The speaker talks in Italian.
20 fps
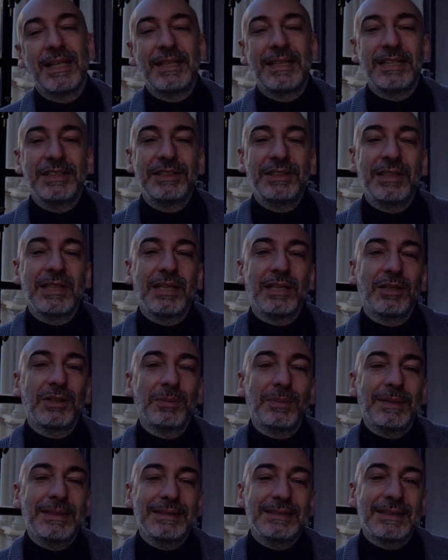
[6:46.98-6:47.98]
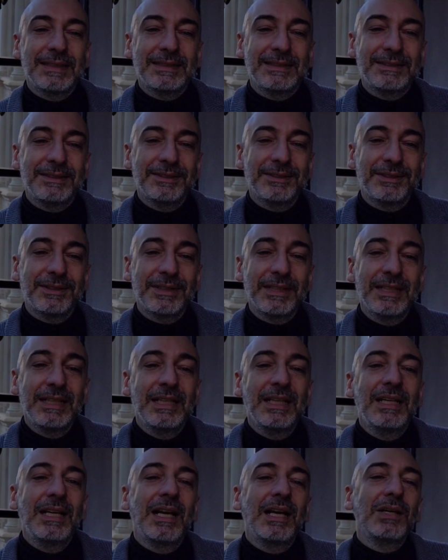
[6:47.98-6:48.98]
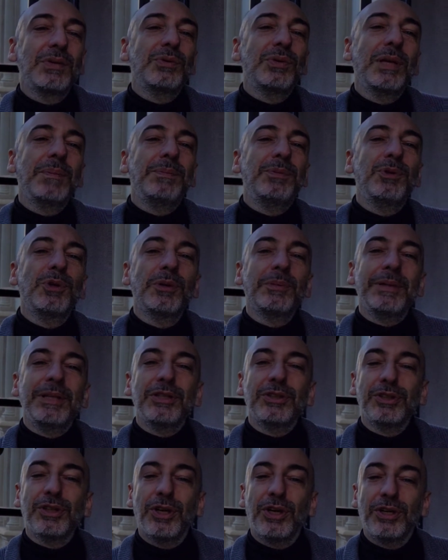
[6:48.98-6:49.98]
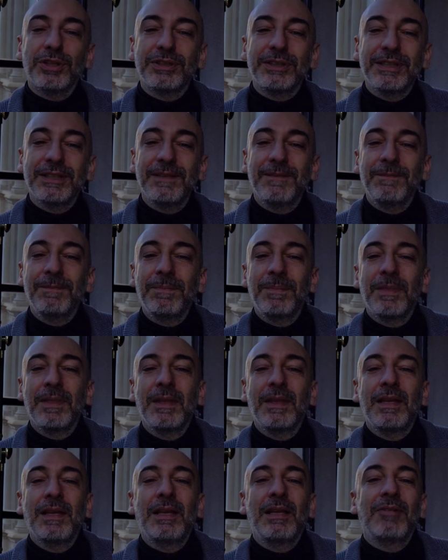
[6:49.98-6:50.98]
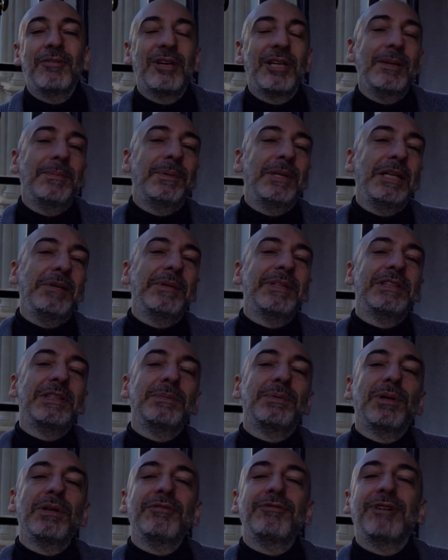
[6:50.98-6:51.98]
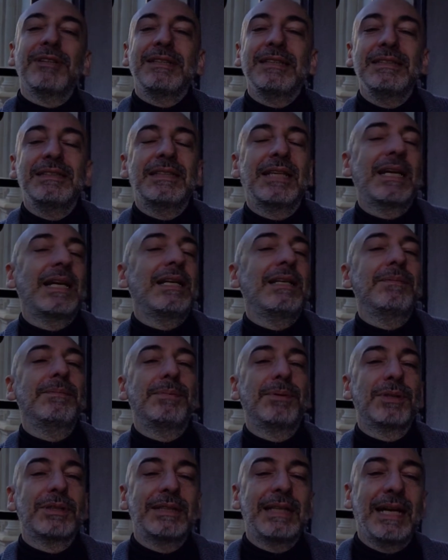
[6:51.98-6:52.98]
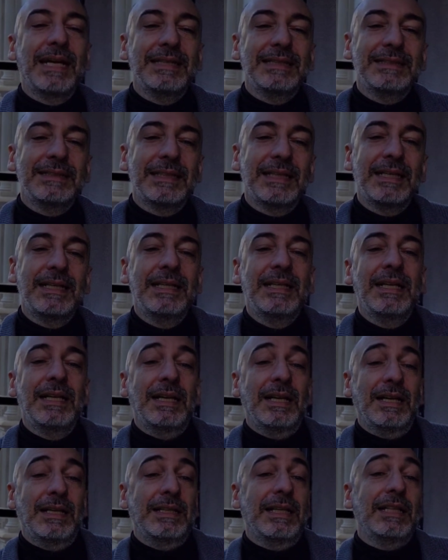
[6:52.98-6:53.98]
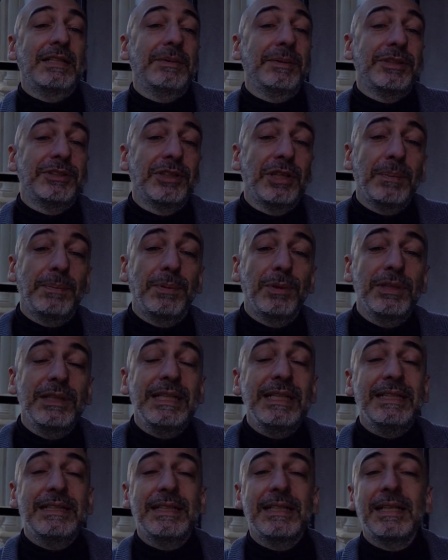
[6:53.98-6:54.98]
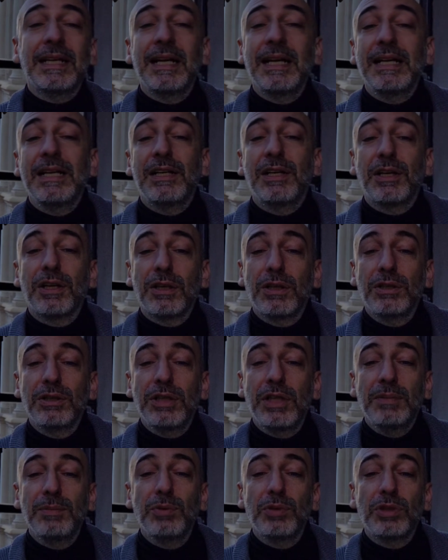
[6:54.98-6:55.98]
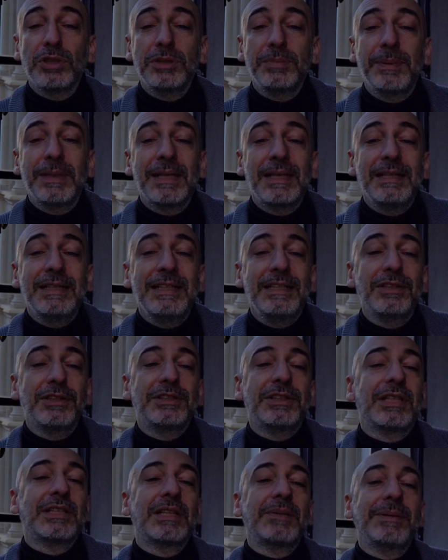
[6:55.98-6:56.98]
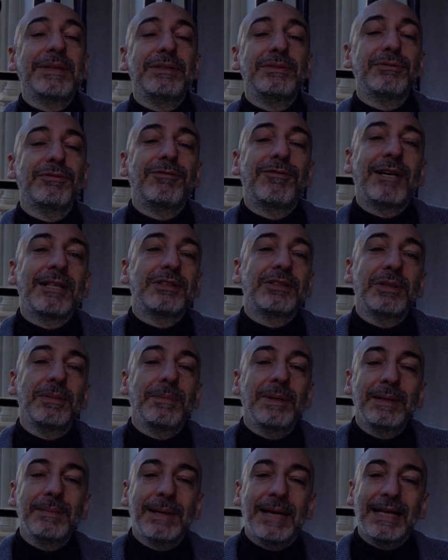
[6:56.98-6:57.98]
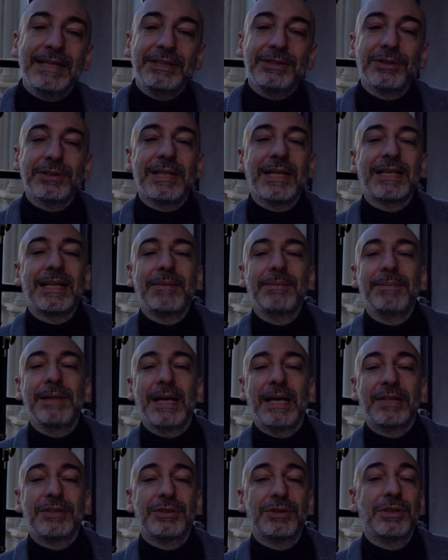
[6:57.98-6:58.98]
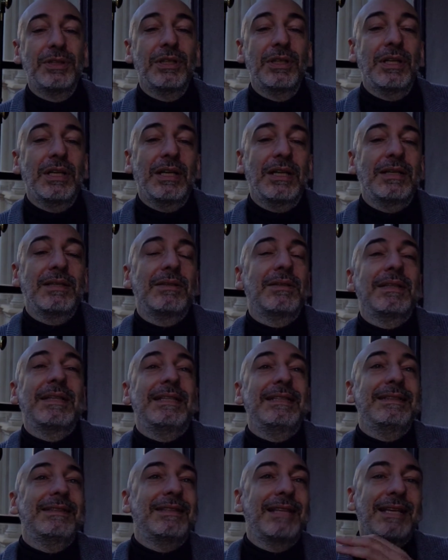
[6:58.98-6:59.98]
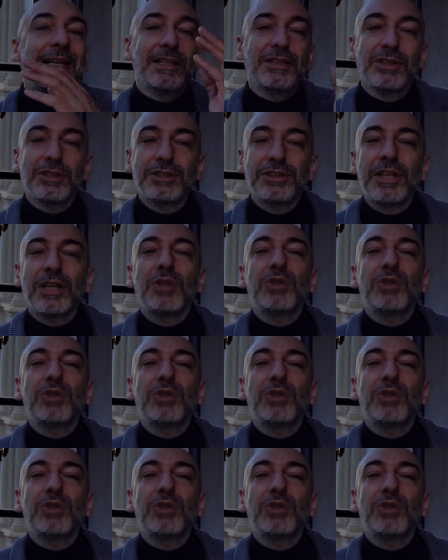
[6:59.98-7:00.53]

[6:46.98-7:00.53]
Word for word: la nascita della globalizzazione, alcune più o meno note. Fra le prime si può enfatizzare l'importanza della dimensione politica, il crollo del muro di Berlino è certamente un fatto emblematico che ha cambiato l'intera nostra